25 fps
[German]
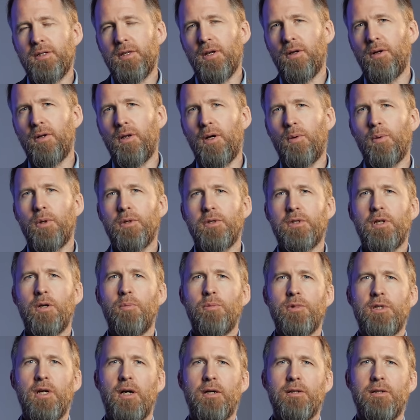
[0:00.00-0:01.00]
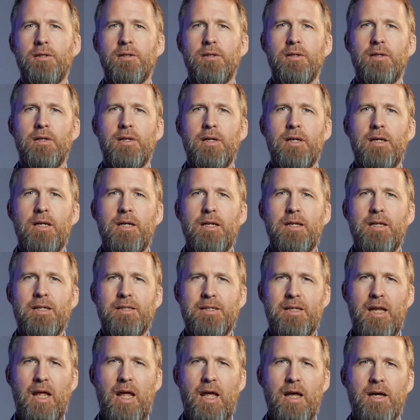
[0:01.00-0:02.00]
sallallahu sagte,
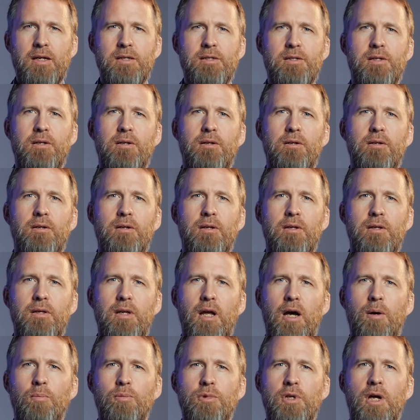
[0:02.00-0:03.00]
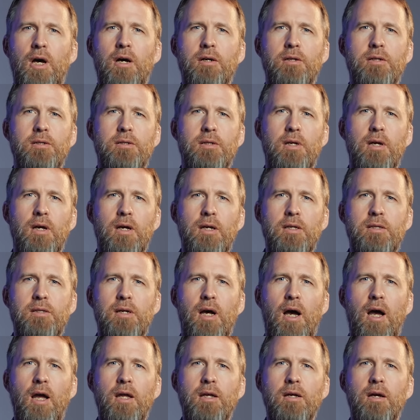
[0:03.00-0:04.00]
dass der Erste, der am Tag des
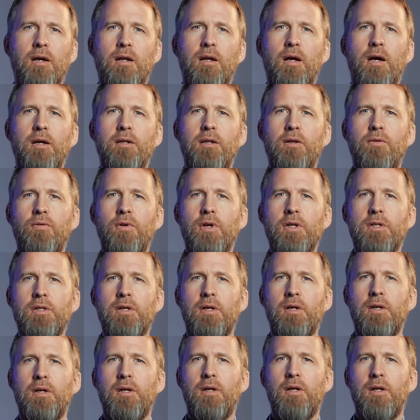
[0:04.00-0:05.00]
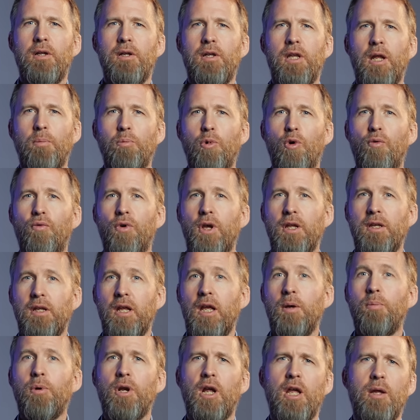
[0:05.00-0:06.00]
Gerichts eingekleidet wird, der Prophet
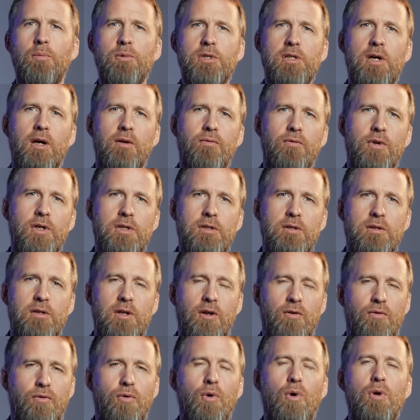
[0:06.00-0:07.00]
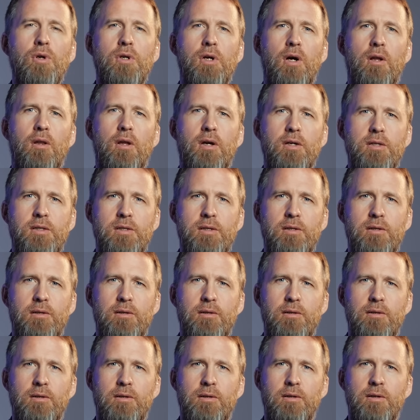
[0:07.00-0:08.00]
Ibrahim sein wird, der Freund Allahs.
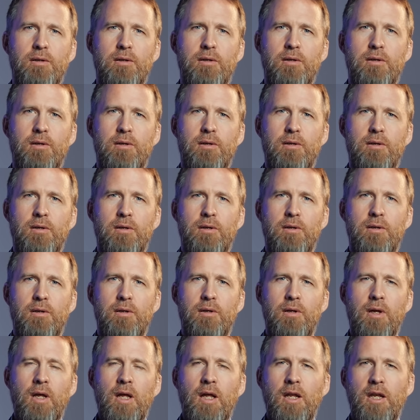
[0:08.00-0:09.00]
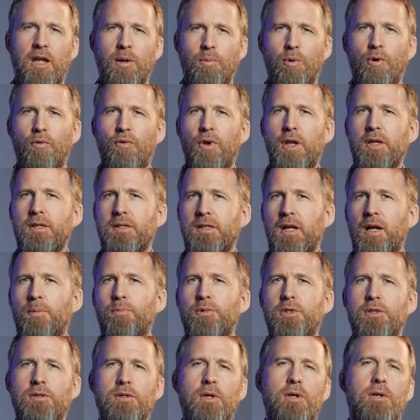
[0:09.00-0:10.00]
Der Prophet
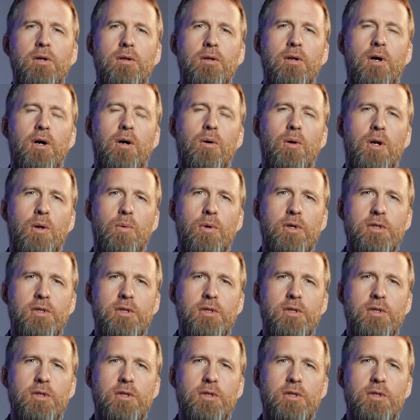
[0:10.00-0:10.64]
selbst sallallahu